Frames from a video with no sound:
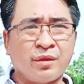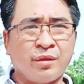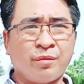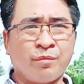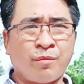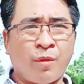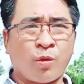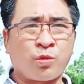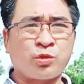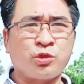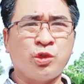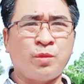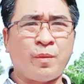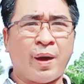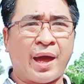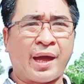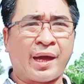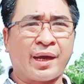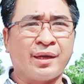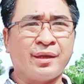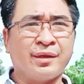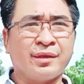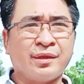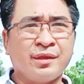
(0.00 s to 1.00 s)
một số
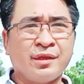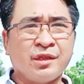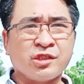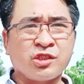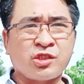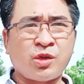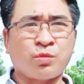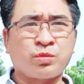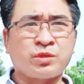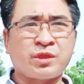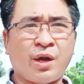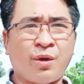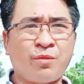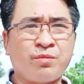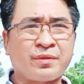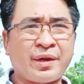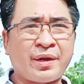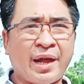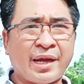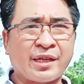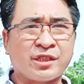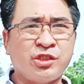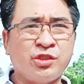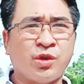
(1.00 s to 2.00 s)
bạn song song
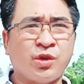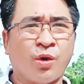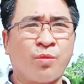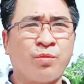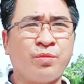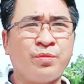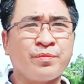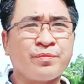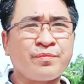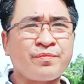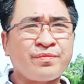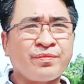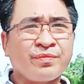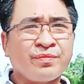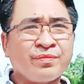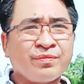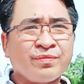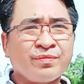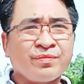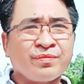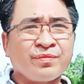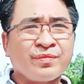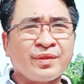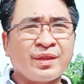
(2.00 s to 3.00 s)
đang sử dụng
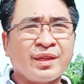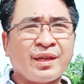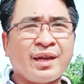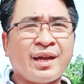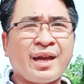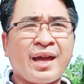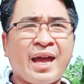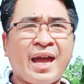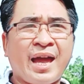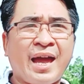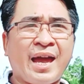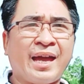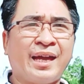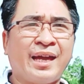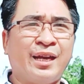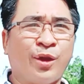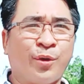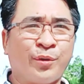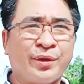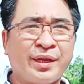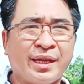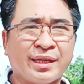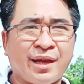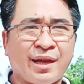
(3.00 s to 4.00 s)
hai
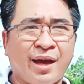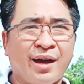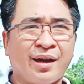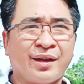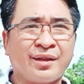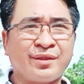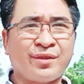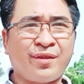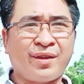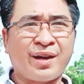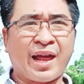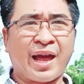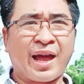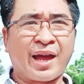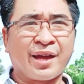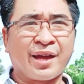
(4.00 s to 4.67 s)
loại giấy tờ đó là